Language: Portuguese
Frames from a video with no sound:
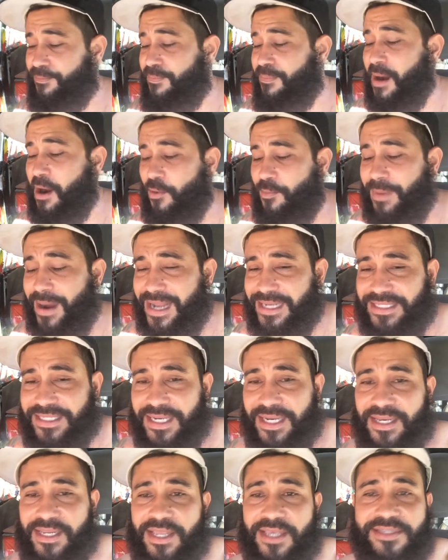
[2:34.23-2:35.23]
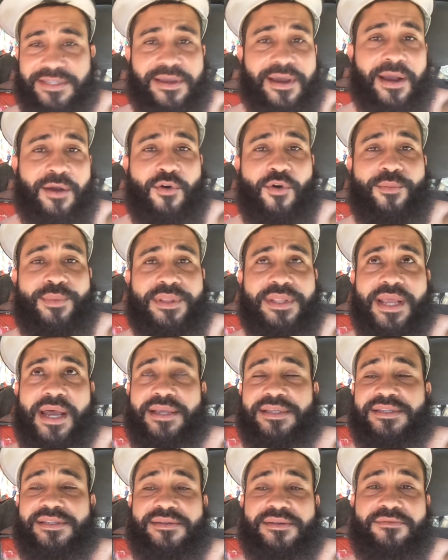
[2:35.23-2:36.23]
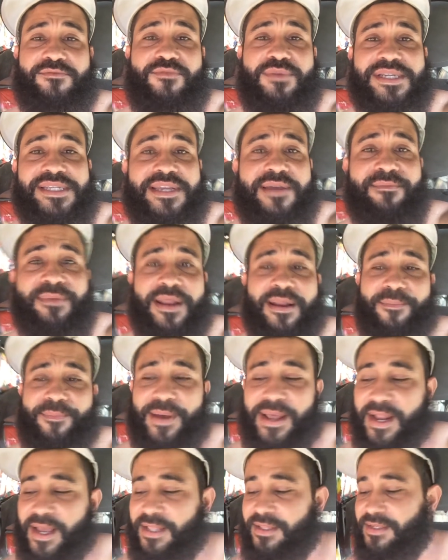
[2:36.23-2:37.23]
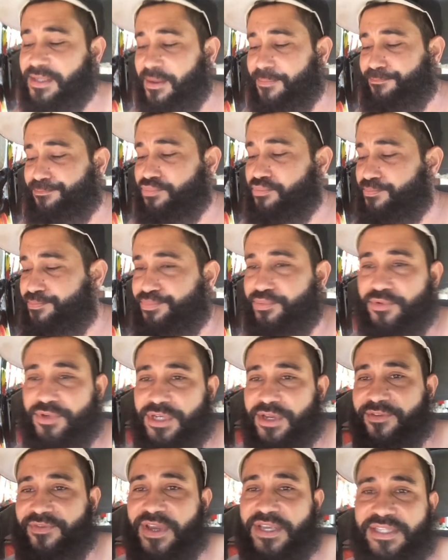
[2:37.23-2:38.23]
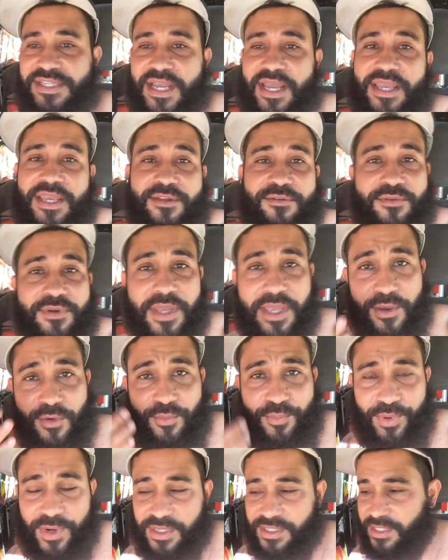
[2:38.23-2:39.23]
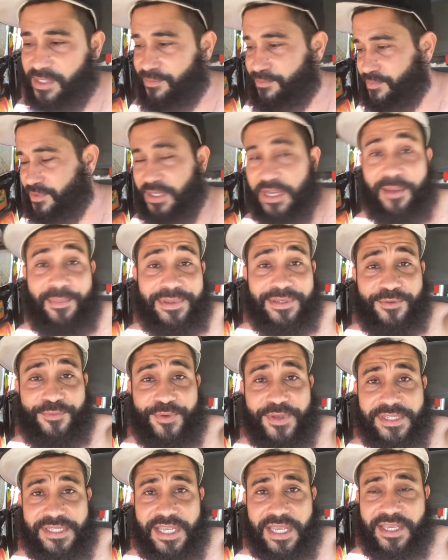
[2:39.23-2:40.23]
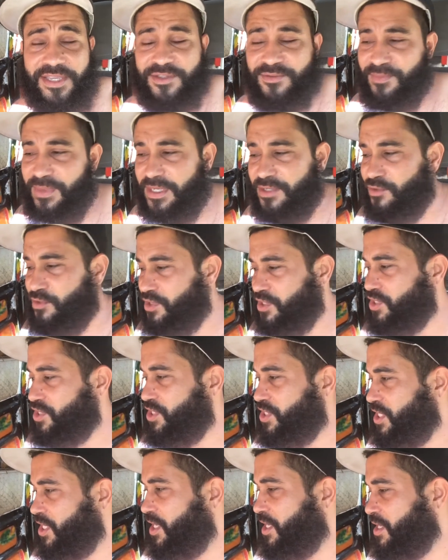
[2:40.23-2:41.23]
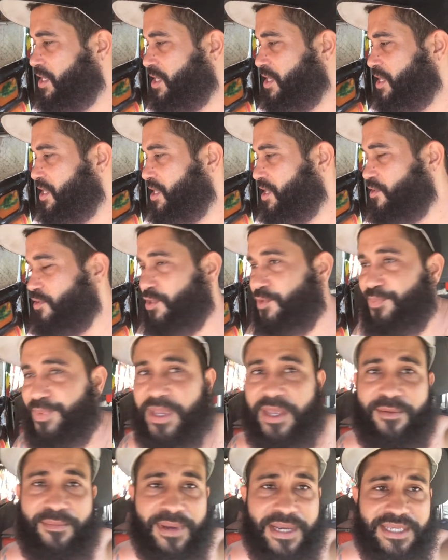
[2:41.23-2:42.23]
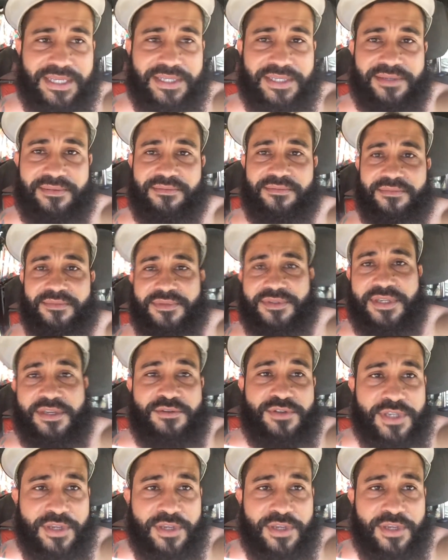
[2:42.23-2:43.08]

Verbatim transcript: mal bate ali, a Kombi tá uma semana parada e já pum, pum já vai saindo. Eu, por exemplo, antigamente eu fazia isso, mas hoje em dia eu espero mais 5